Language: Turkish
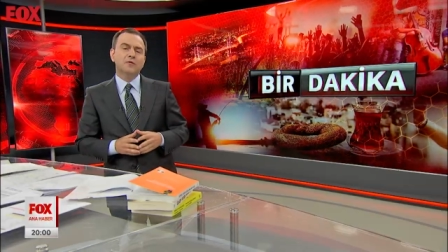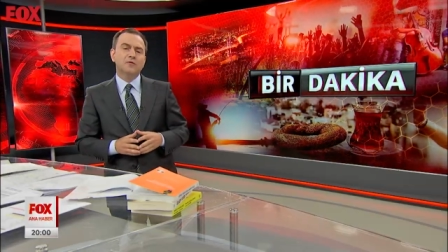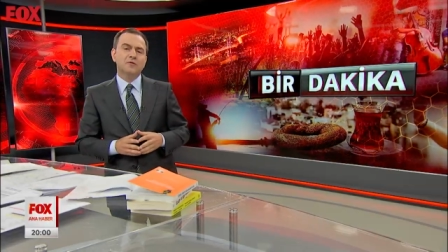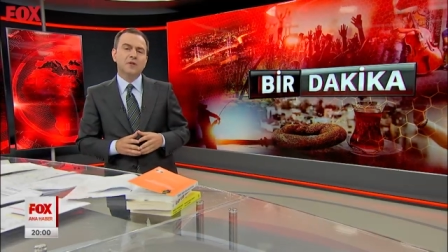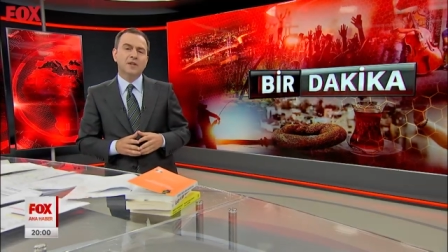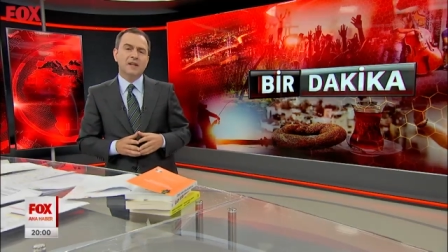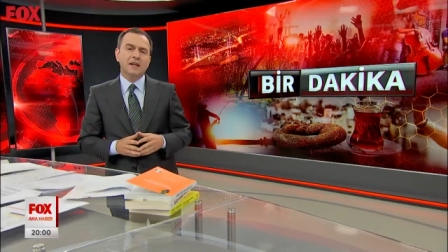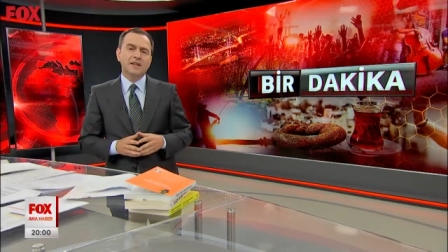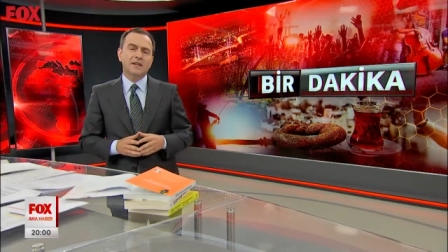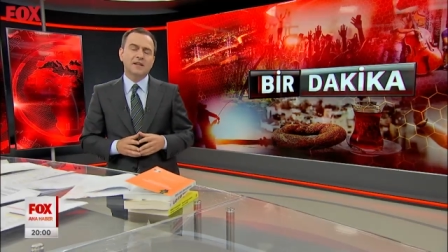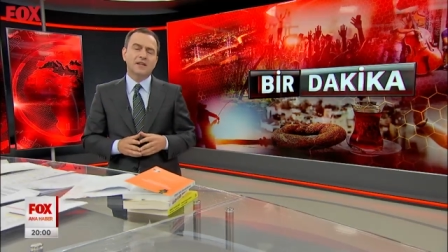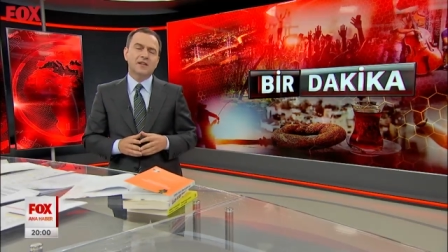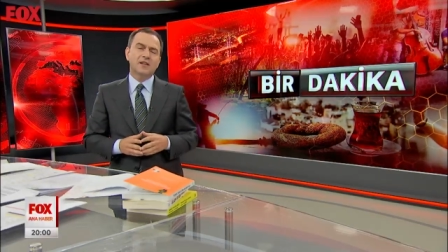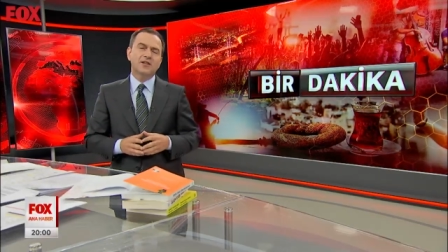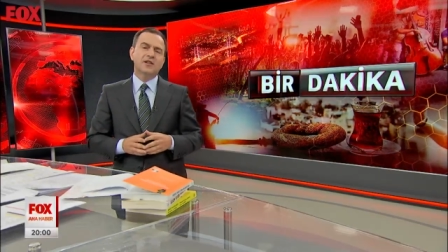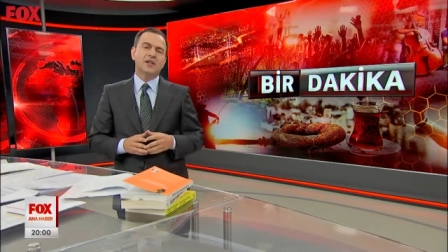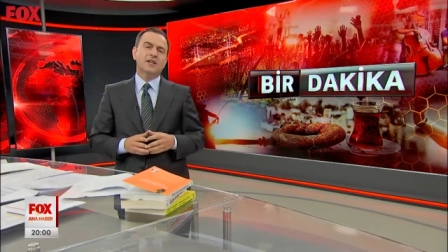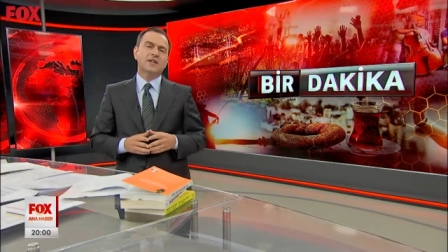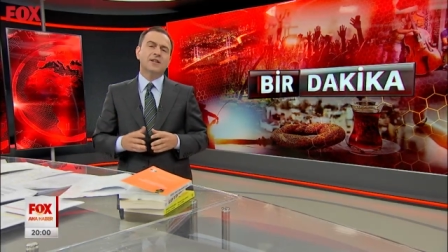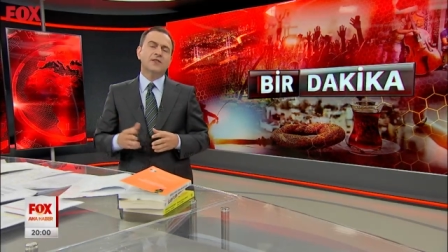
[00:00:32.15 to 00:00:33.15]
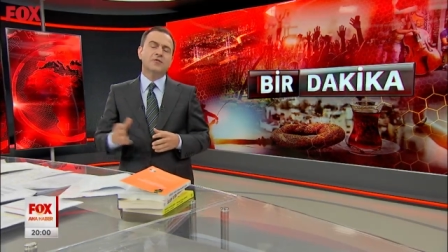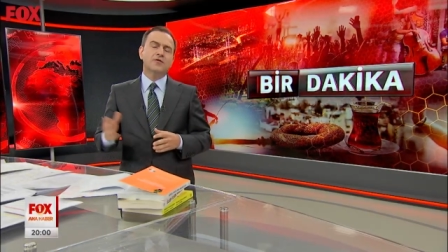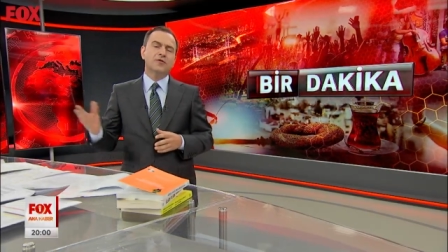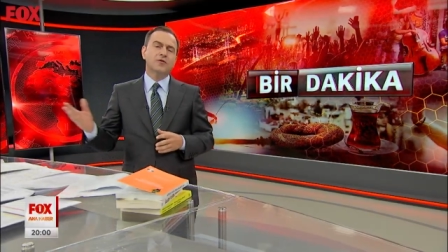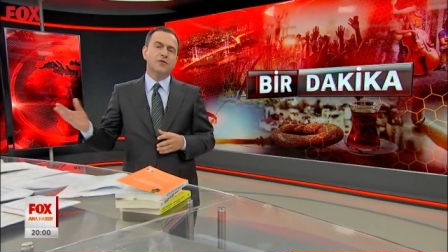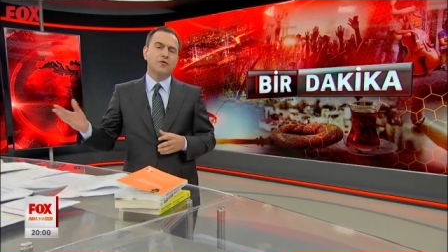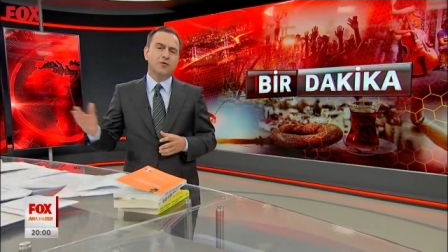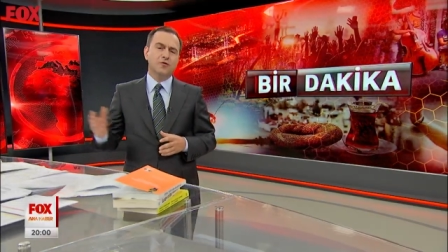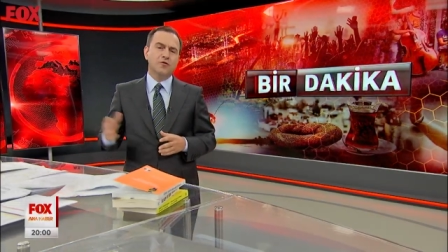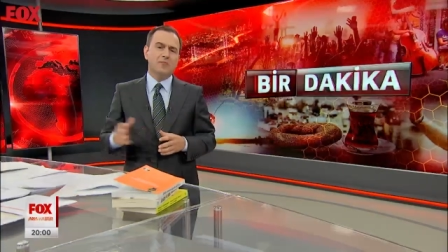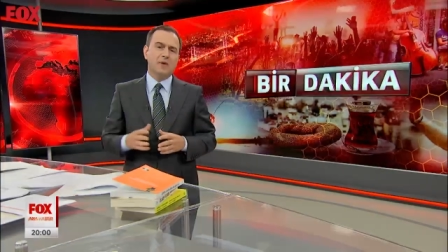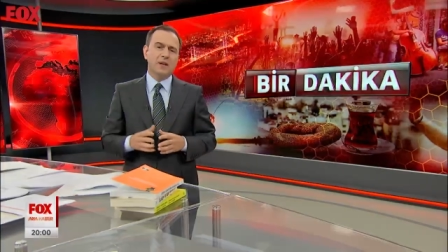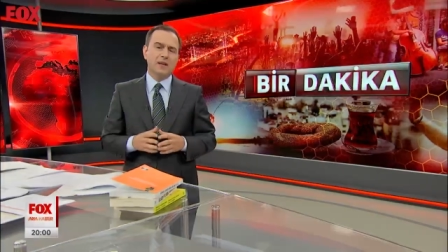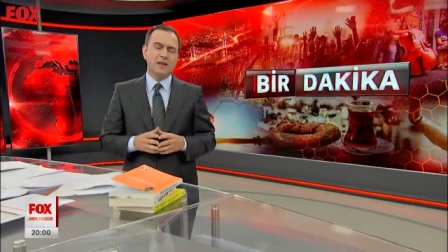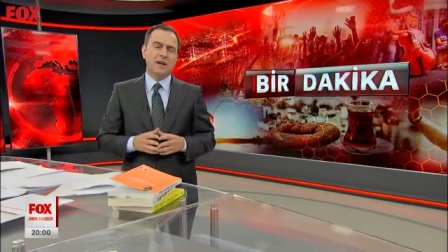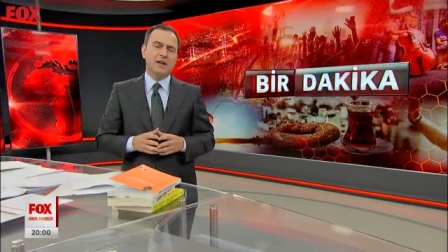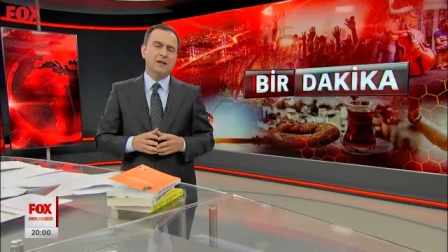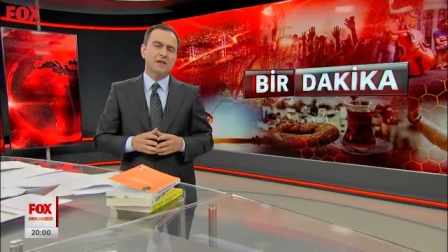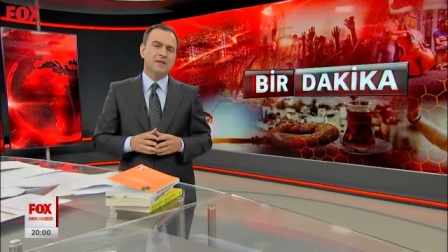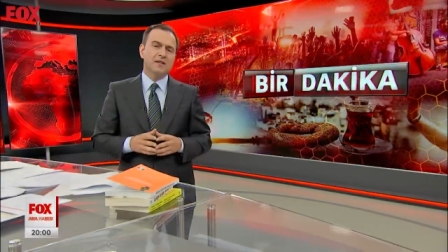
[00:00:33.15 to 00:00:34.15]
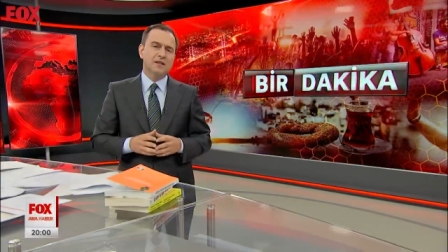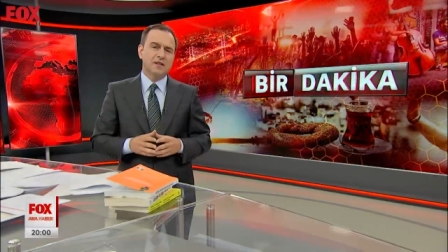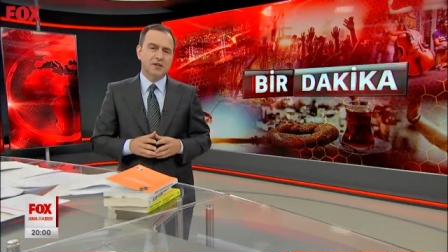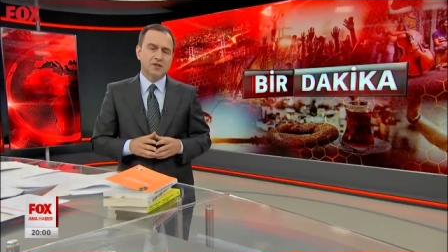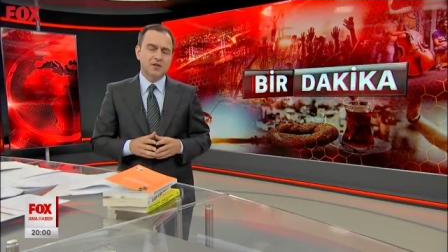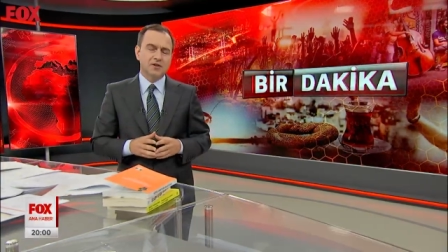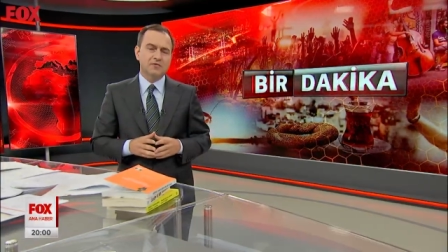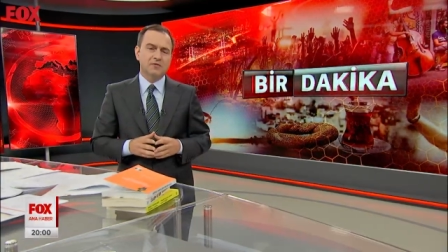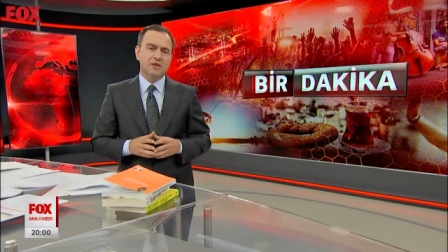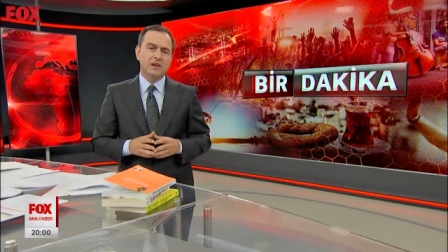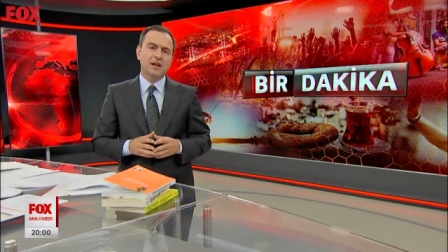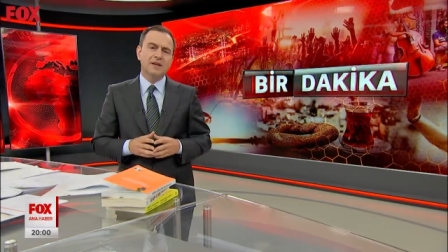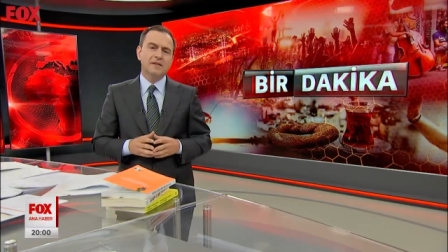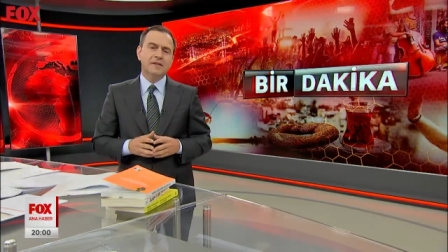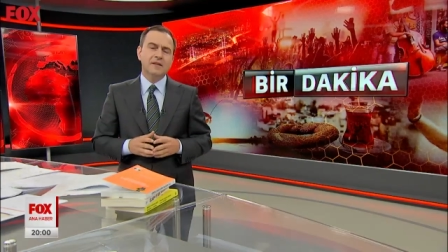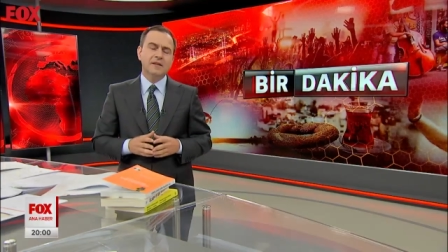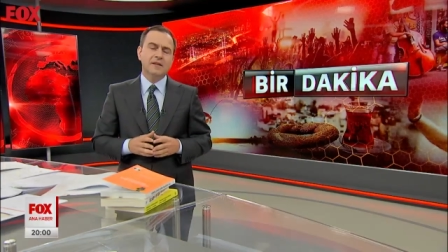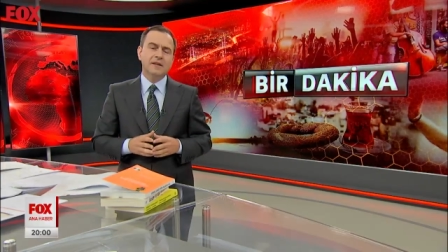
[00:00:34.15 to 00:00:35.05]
fidan dikilecek deniyor orman yangınları için filan.